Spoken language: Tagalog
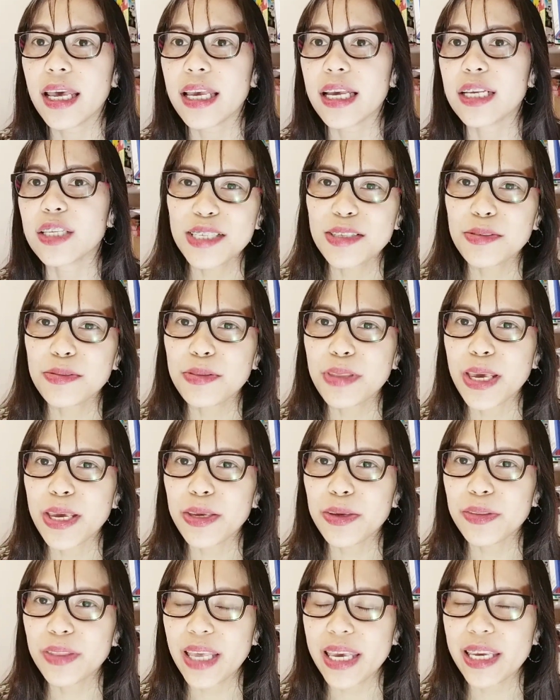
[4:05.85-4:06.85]
Ayan. Okay, so
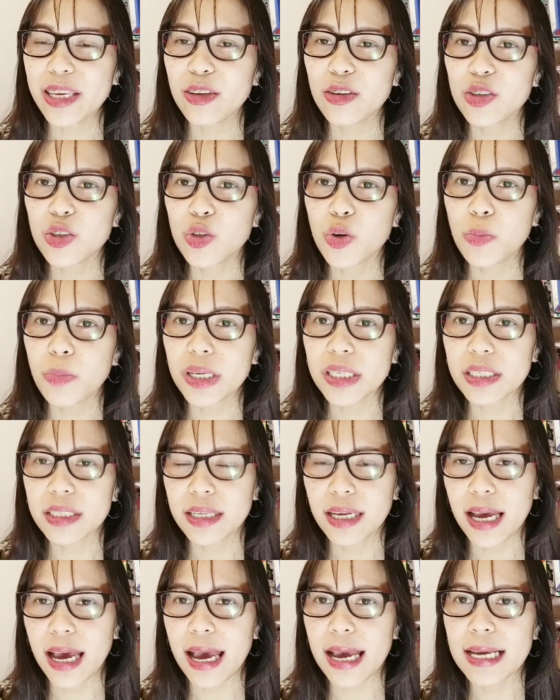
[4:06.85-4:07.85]
thank you, thank you so
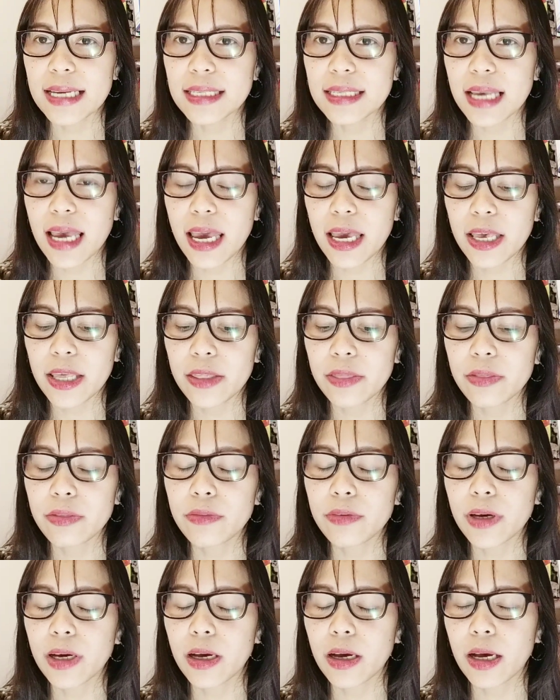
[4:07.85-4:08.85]
much guys. And
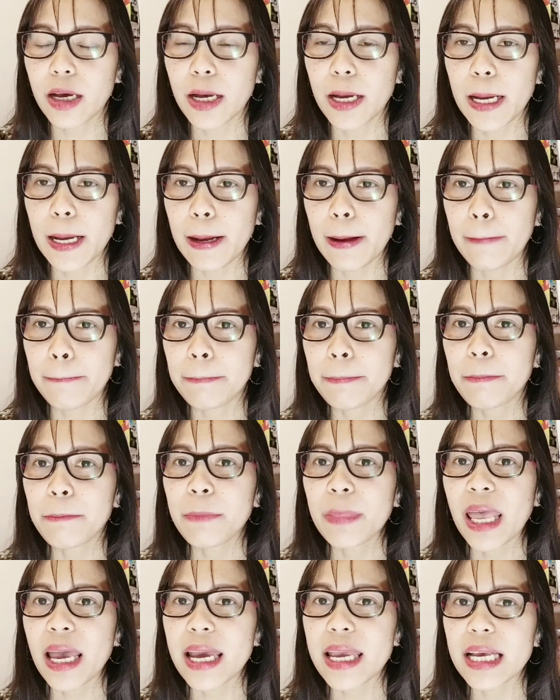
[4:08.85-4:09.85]
uh,
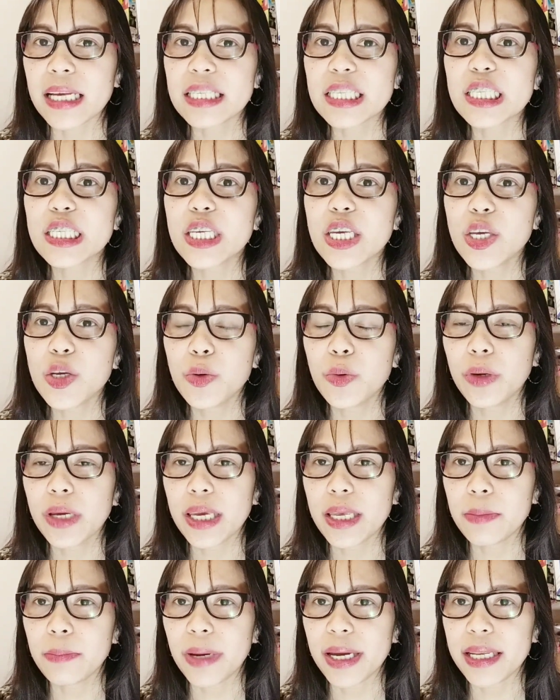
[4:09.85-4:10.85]
ayan, see you
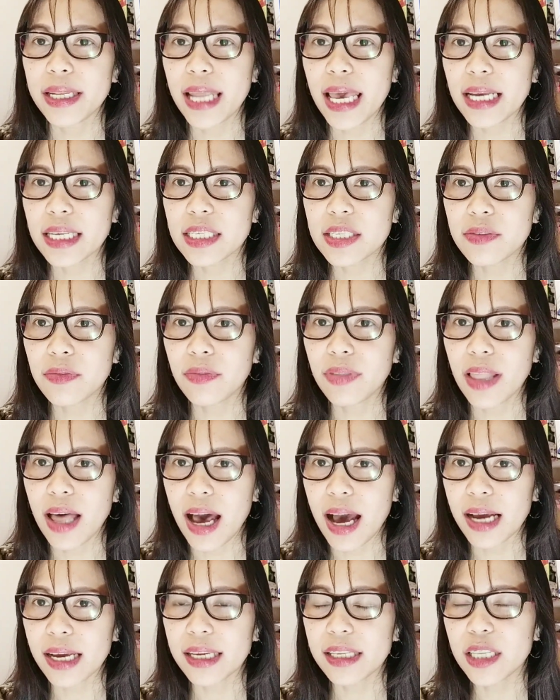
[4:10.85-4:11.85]
in my next
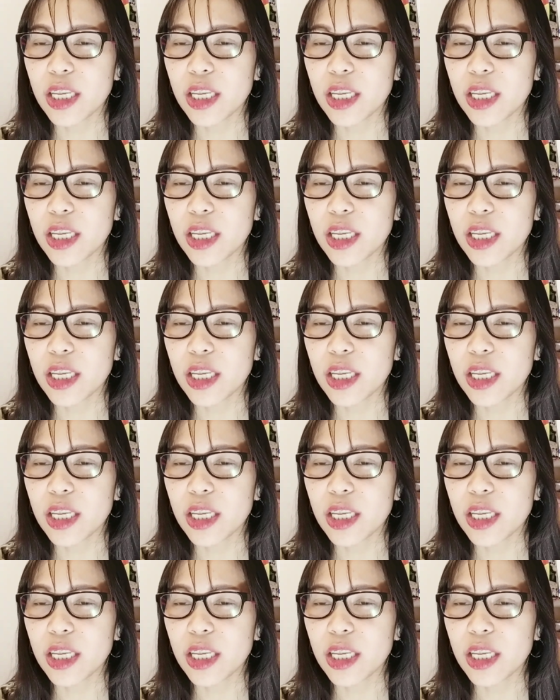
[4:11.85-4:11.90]
vlog.